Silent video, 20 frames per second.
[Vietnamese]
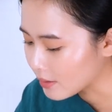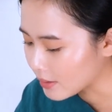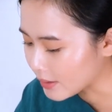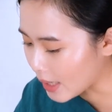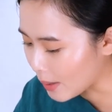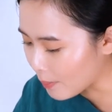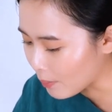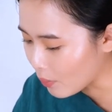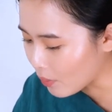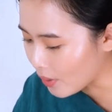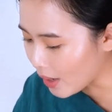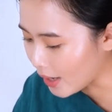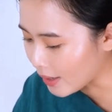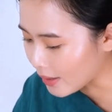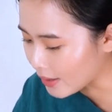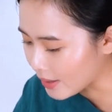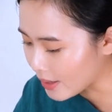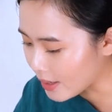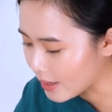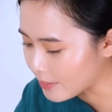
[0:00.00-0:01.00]
Ta muốn
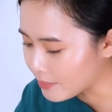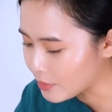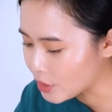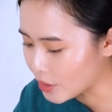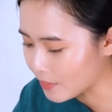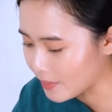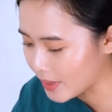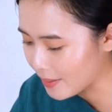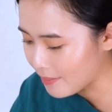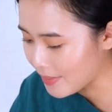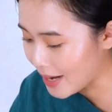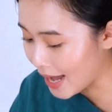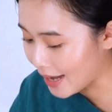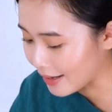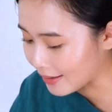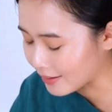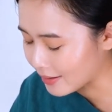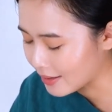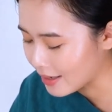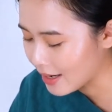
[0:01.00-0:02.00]
ăn cơm trong im
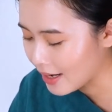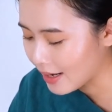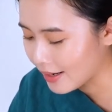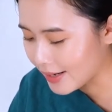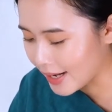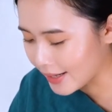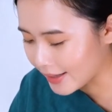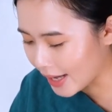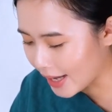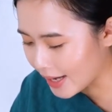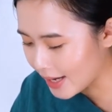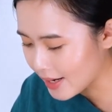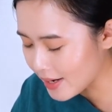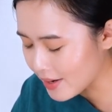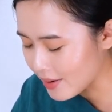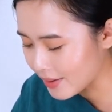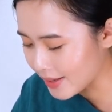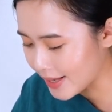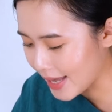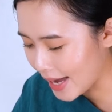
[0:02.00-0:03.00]
lặng để thấy
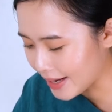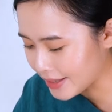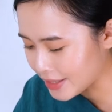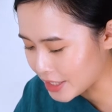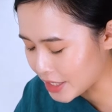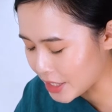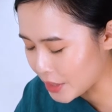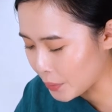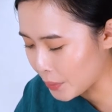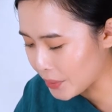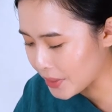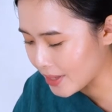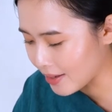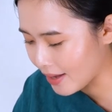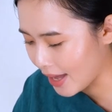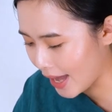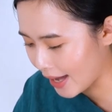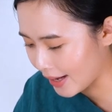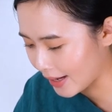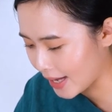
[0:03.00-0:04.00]
được giá trị của
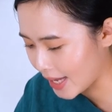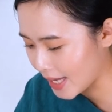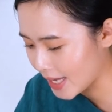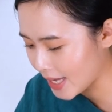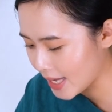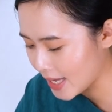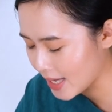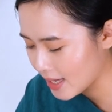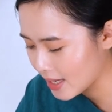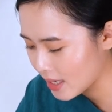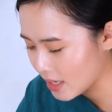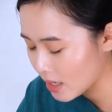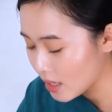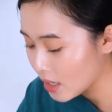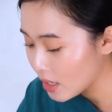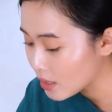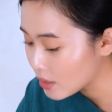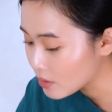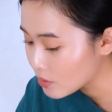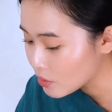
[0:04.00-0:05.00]
những hạt ấy.
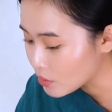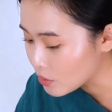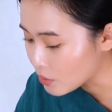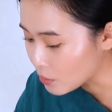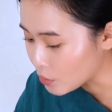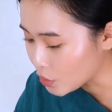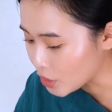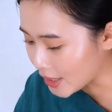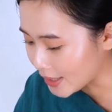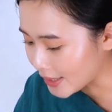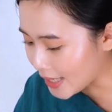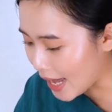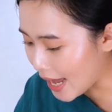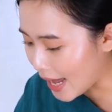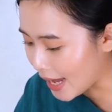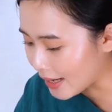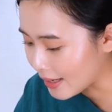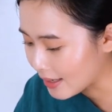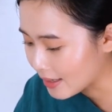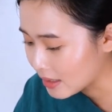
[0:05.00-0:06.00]

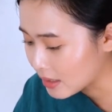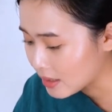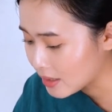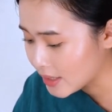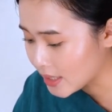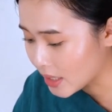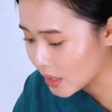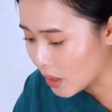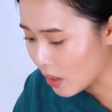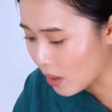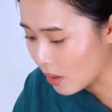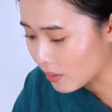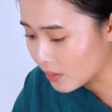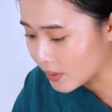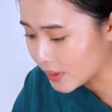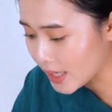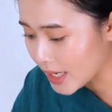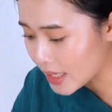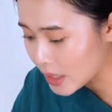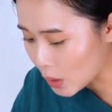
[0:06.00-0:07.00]
Sujata, cha
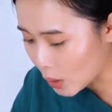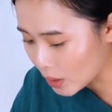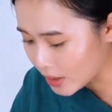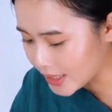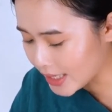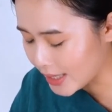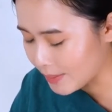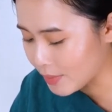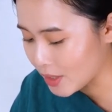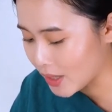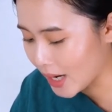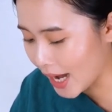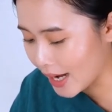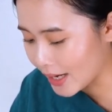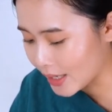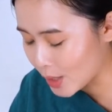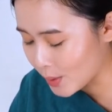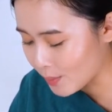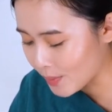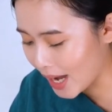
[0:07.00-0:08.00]
con ít có dịp được
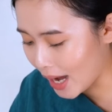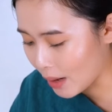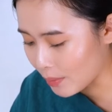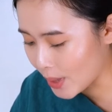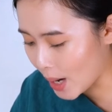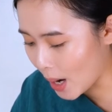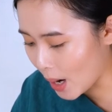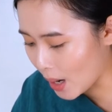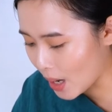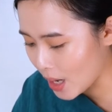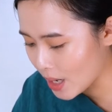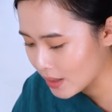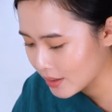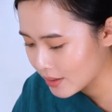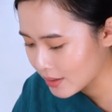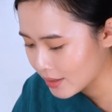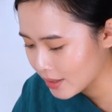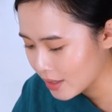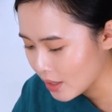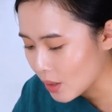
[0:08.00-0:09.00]
ăn cơm gạo đỏ.
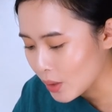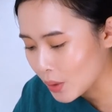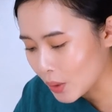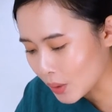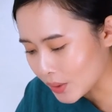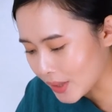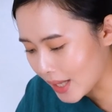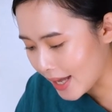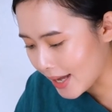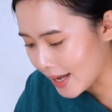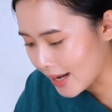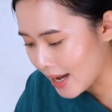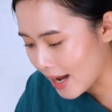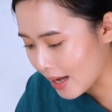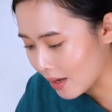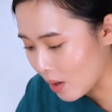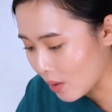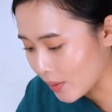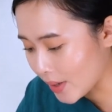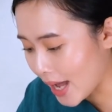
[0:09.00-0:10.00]
Có thể
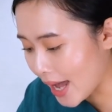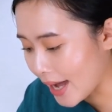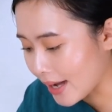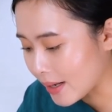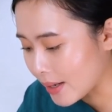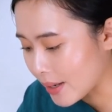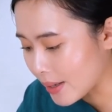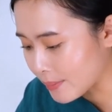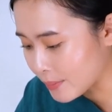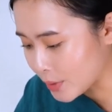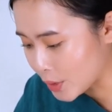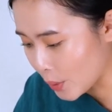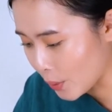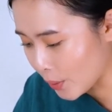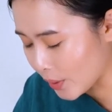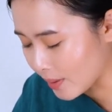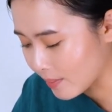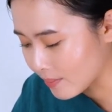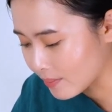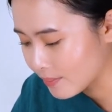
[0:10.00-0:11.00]
là con đã ăn cơm
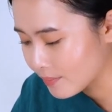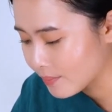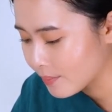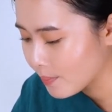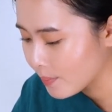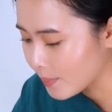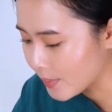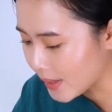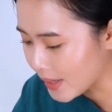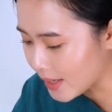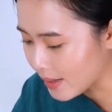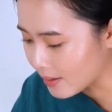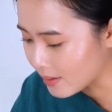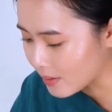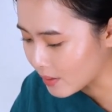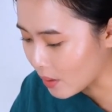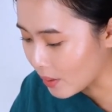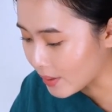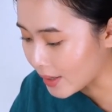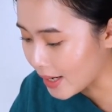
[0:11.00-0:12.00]
rồi,
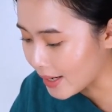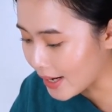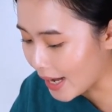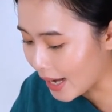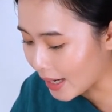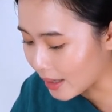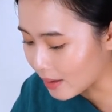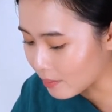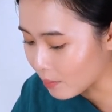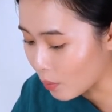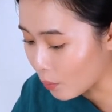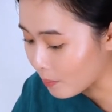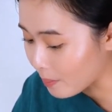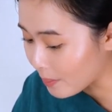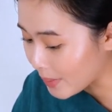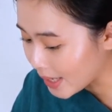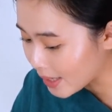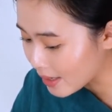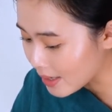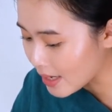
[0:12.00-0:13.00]
nhưng con nên ăn một
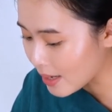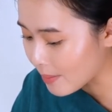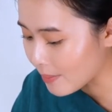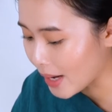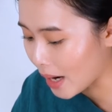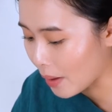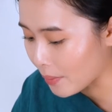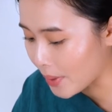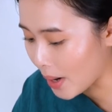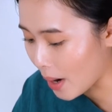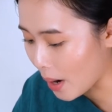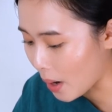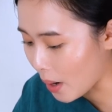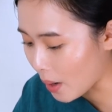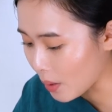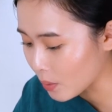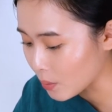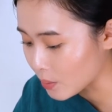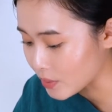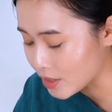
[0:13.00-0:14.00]
miếng cơm gạo
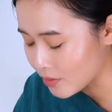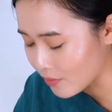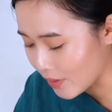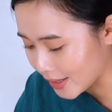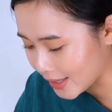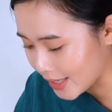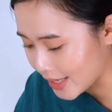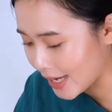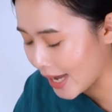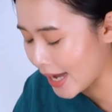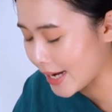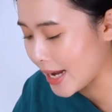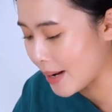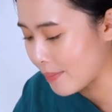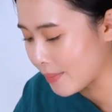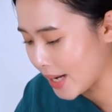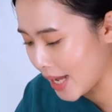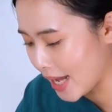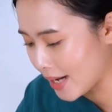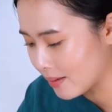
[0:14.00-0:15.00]
đỏ của Svatika
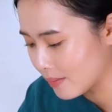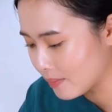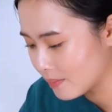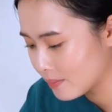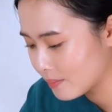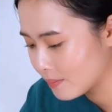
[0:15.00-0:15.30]
đem đến.